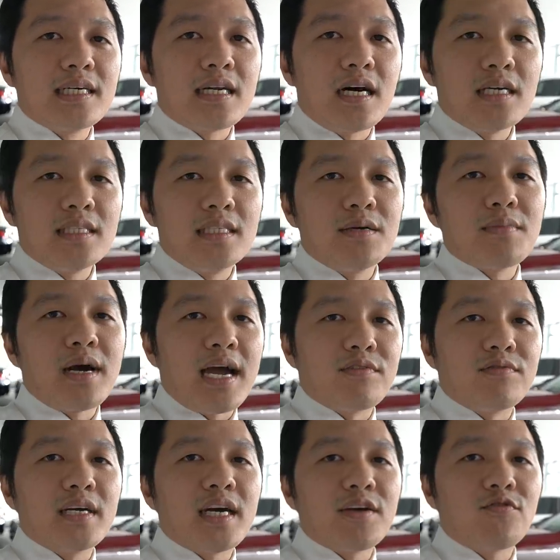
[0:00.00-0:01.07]
Đó nhưng mà
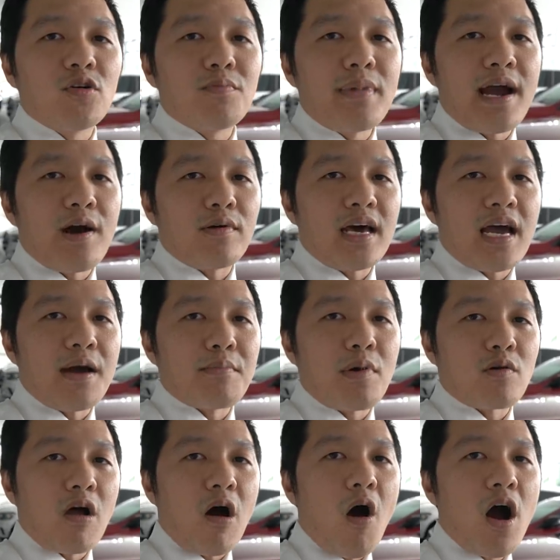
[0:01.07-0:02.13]
với cái phối màu là
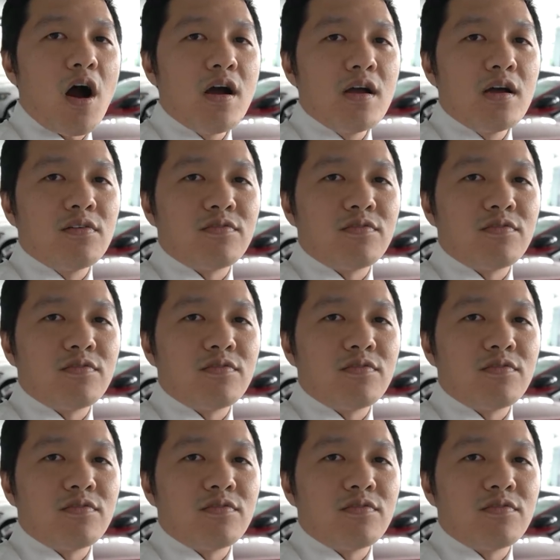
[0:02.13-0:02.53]
màu đỏ